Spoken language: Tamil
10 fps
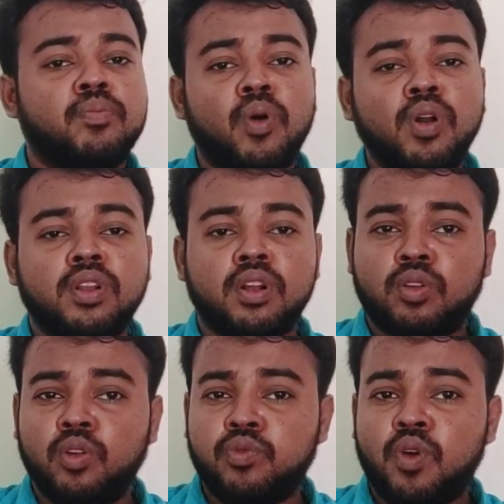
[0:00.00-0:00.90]
போட்
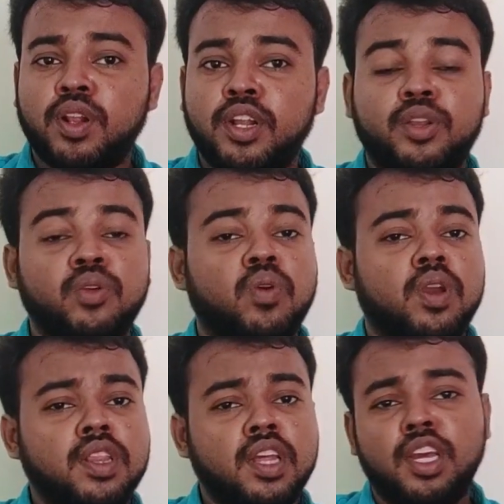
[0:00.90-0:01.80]
டூ ஃபார்ட்டி டூ
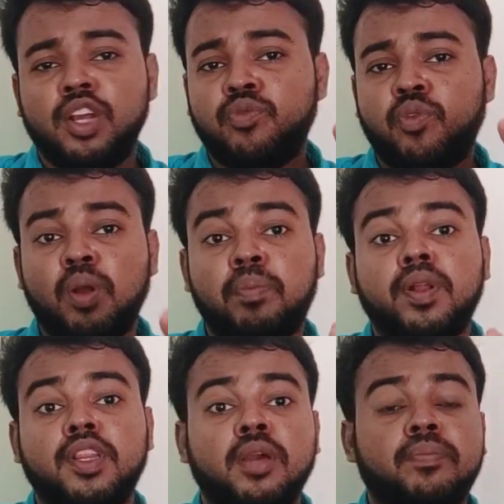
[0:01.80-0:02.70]
இந்த இயர்ஃபோனை
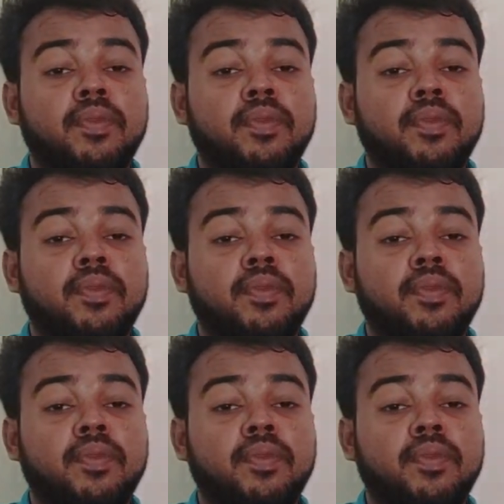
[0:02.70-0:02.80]
பார்த்தீங்க